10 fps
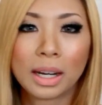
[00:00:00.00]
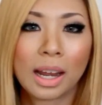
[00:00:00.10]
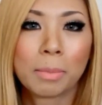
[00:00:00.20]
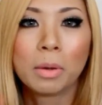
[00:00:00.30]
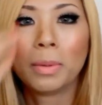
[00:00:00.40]
ต้องเป็น
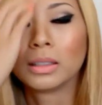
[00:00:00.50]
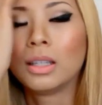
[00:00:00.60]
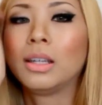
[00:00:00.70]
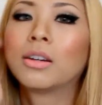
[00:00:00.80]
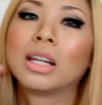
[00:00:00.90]
อะไรเพราะบาง
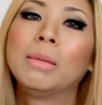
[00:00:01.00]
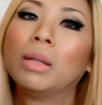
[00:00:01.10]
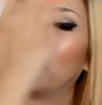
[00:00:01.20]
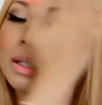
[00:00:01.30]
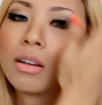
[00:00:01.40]
ทีครีม
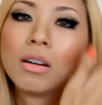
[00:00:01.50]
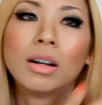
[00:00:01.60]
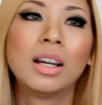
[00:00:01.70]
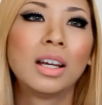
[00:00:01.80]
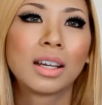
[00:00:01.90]
เนี่ยมันก็
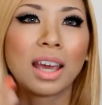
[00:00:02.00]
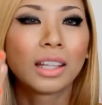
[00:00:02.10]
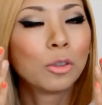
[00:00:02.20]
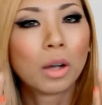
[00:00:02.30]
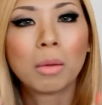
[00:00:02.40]

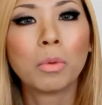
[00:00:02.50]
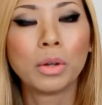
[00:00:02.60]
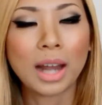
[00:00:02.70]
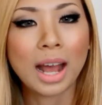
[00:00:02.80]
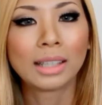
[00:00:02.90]
แค่ตรงข้างบ
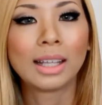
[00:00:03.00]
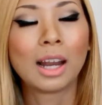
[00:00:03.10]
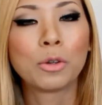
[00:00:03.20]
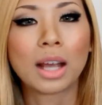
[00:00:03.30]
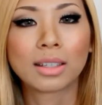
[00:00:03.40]
นหน้าแต่
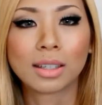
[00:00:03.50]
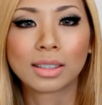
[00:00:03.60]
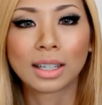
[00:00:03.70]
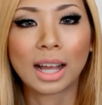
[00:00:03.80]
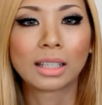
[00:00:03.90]
เราอยากจะ
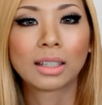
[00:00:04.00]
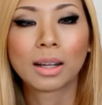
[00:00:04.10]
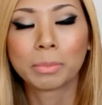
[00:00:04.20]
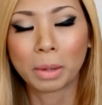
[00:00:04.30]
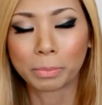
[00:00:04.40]
สกัด
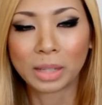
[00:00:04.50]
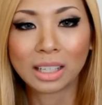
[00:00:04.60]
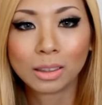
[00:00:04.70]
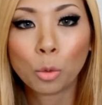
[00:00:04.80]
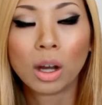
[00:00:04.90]
แบบ
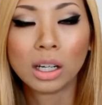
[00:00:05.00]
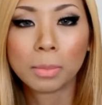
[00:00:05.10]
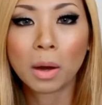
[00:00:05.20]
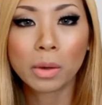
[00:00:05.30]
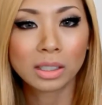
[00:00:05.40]
ในตัวเล
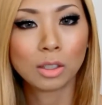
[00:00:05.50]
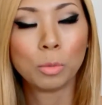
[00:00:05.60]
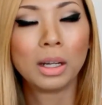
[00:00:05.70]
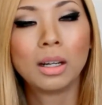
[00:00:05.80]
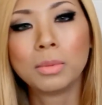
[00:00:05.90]
ยเพราะว่าสิ
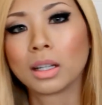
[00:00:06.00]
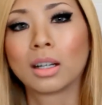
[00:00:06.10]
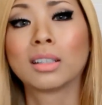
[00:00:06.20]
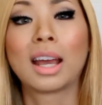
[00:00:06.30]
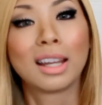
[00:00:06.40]
วมันเริ่มจาก
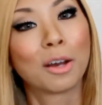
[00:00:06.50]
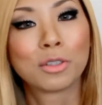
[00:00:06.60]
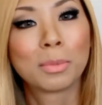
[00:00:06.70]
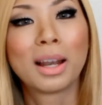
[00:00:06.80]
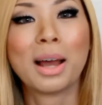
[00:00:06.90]
ข้างในแล้
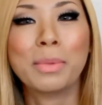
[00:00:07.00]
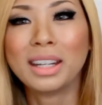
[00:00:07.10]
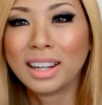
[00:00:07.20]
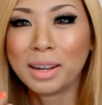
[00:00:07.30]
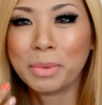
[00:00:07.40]
วใช่ไหมล่ะ
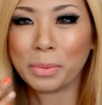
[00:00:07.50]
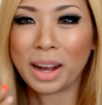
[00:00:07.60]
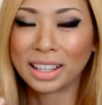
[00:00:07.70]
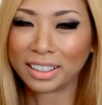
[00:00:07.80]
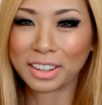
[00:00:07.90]
ไม่ได้เริ่มแบบ
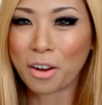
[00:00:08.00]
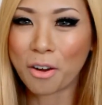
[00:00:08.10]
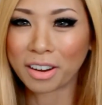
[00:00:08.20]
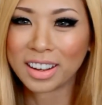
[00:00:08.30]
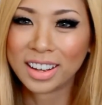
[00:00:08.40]
ว่าข้างน
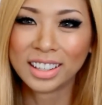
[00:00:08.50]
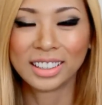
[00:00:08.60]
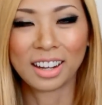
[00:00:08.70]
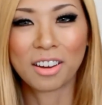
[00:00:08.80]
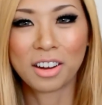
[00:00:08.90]
อก
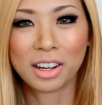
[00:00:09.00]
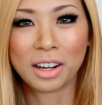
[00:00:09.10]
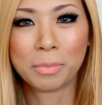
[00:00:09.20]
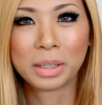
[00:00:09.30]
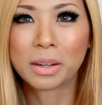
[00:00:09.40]
แต่ก็
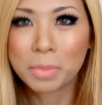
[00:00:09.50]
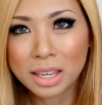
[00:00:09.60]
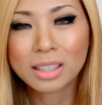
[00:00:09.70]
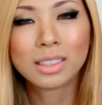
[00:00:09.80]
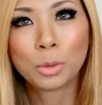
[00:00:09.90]
เออมันก็
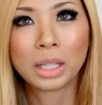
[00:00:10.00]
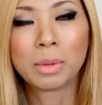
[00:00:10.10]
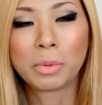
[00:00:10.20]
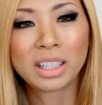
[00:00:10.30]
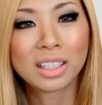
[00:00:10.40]
มีส่วน
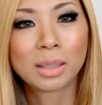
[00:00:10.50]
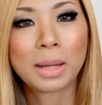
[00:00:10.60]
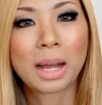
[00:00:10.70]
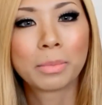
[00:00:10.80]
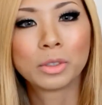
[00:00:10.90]
แบบว่าเครื่อง
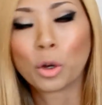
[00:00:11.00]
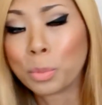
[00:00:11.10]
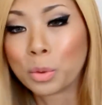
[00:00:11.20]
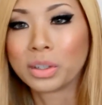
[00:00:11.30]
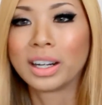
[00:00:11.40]
สำอางสก
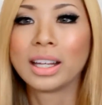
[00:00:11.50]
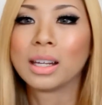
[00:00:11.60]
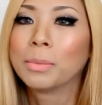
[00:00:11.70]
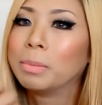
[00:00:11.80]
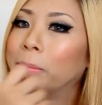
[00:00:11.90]
ปรกหรืออะไร
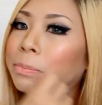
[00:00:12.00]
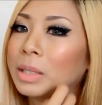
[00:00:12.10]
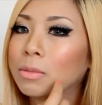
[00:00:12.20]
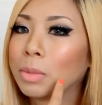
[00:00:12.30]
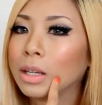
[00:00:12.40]
เนี่ยมัน
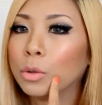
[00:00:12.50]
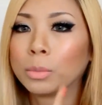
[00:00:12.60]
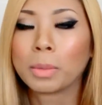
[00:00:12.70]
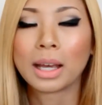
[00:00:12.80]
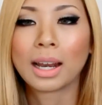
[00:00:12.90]
ไปไปอุ
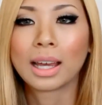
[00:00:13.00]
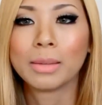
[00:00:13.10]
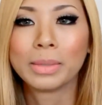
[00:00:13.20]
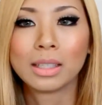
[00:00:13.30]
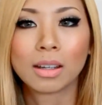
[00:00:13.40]
ดไปอะไร
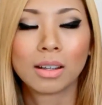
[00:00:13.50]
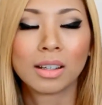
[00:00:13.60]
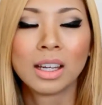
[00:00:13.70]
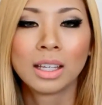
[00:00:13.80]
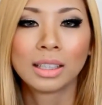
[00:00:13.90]
มันจะ
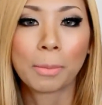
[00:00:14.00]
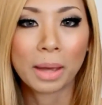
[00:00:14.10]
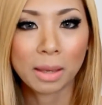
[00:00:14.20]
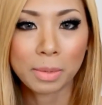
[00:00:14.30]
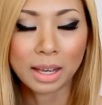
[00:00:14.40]

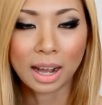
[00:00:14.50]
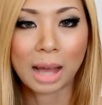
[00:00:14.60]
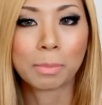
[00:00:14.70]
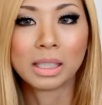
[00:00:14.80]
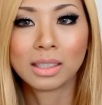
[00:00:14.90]
ทำให้มีอา
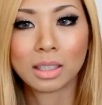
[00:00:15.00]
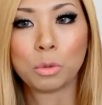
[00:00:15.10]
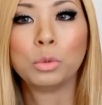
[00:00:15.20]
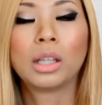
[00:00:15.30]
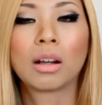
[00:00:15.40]
การเป็นสิ
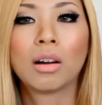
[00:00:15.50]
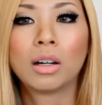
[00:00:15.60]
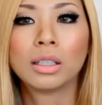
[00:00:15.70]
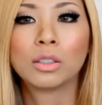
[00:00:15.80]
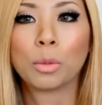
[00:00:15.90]
ว แต่ก็
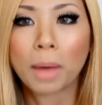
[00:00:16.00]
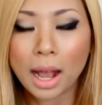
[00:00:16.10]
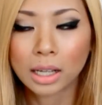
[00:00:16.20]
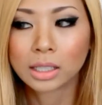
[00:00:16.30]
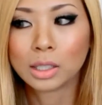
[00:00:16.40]
ส่วน
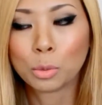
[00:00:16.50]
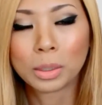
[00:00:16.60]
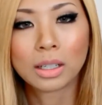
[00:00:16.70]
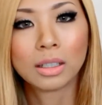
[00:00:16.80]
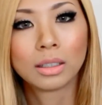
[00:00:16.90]
มากอะสิว
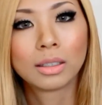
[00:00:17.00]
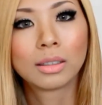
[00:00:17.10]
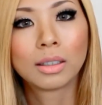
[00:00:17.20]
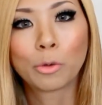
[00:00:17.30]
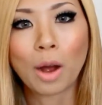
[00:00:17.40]
มันเกิด
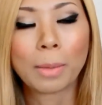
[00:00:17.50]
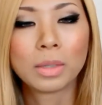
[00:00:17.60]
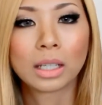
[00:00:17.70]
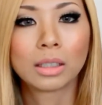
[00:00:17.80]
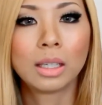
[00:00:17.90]
ความ
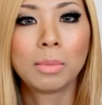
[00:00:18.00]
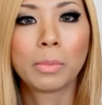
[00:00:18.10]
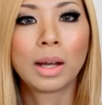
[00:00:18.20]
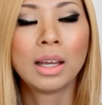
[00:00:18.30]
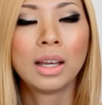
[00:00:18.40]
จากที่แบ
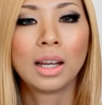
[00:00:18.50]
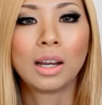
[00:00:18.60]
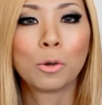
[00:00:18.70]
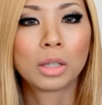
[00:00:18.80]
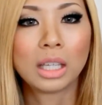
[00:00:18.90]
บว่า
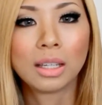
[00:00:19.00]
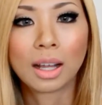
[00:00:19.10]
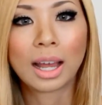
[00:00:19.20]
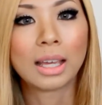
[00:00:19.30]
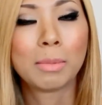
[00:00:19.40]
เรากิน
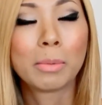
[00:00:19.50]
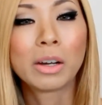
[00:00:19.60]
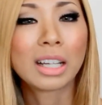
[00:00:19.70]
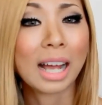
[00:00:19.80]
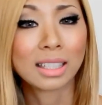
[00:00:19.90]
อะไร แบบ
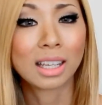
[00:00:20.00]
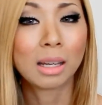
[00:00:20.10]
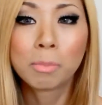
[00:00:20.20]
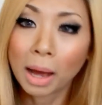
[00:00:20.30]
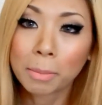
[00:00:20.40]
ว่าอาจจะ
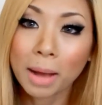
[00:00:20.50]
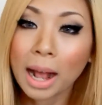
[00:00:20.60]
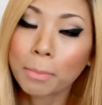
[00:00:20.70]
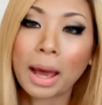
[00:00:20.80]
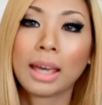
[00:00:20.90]
กินมัน
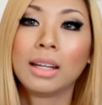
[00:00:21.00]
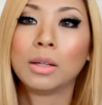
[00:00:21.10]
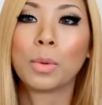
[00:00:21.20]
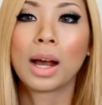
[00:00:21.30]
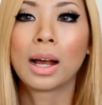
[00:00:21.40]
มากไป
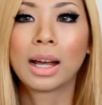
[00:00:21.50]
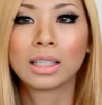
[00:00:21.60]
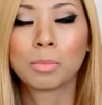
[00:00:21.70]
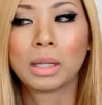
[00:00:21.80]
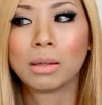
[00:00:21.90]
หรือว่าอา
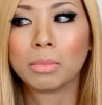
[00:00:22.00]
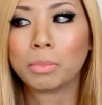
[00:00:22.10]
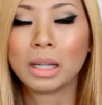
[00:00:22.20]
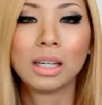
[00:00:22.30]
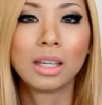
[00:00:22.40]
จจะเป็น
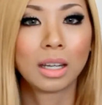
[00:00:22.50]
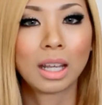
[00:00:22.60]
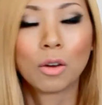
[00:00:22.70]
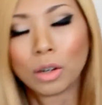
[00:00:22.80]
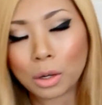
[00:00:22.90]
เป็น
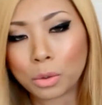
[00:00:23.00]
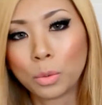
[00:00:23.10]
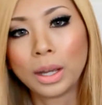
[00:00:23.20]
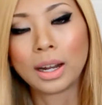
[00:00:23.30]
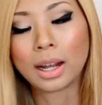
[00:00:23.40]
DNA ของเรา
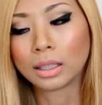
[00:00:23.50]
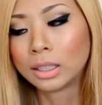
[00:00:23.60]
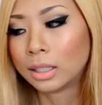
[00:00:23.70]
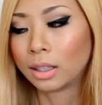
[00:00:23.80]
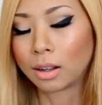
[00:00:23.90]
ด้วยนะคะ
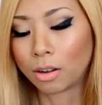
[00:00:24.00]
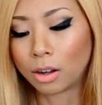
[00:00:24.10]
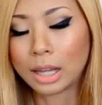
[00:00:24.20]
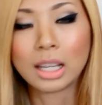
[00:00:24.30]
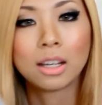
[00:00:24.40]
แต่ก็
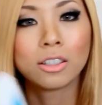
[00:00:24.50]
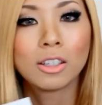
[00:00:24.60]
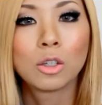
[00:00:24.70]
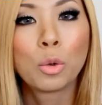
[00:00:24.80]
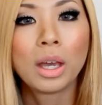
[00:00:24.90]
อันนี้ก็
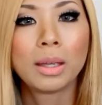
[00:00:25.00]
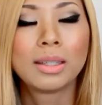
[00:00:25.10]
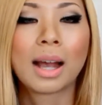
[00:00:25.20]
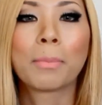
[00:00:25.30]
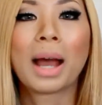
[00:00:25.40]
จะช่วย
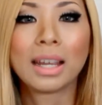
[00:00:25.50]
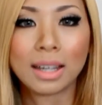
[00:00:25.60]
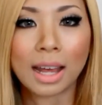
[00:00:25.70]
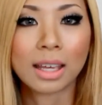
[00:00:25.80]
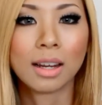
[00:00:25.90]
จากภาย
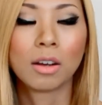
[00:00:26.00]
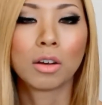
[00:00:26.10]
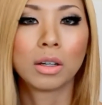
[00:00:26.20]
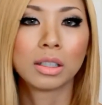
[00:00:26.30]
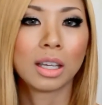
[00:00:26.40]
ในแล้ว
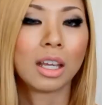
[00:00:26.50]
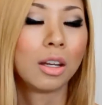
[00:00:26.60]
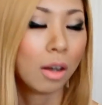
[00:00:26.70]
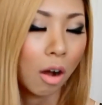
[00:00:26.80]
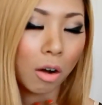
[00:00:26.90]
ก็จะเห็
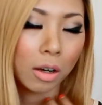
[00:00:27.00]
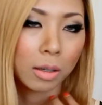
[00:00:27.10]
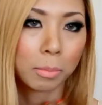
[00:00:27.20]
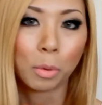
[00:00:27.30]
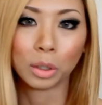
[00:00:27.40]
นออก
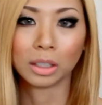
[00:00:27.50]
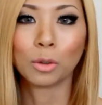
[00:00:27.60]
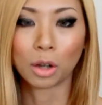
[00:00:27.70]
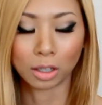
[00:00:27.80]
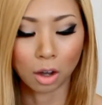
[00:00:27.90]
ผล
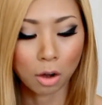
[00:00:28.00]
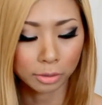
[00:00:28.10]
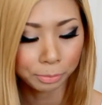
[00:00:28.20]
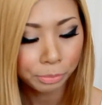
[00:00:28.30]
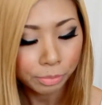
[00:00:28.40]
ตรงข้างนอ
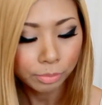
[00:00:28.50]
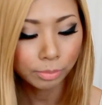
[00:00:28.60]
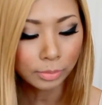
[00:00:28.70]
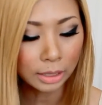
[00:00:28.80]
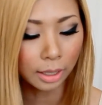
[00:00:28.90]
ก
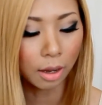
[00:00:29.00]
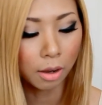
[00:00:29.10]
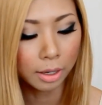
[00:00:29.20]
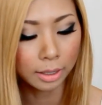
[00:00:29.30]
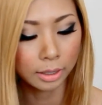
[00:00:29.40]
แต่
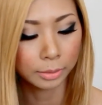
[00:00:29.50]
ก็